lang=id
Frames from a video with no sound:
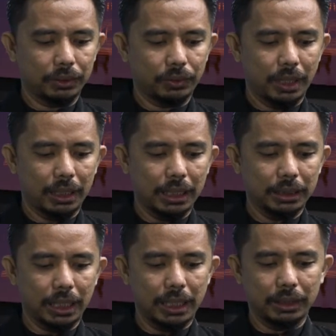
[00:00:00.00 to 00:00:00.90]
sekolah
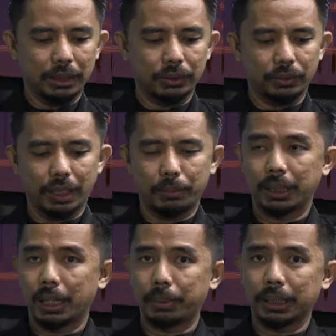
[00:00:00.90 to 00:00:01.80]
dasar dan sekolah
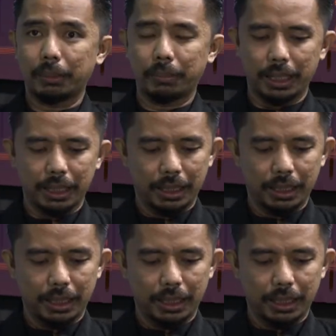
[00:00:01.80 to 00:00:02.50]
menengah pertama.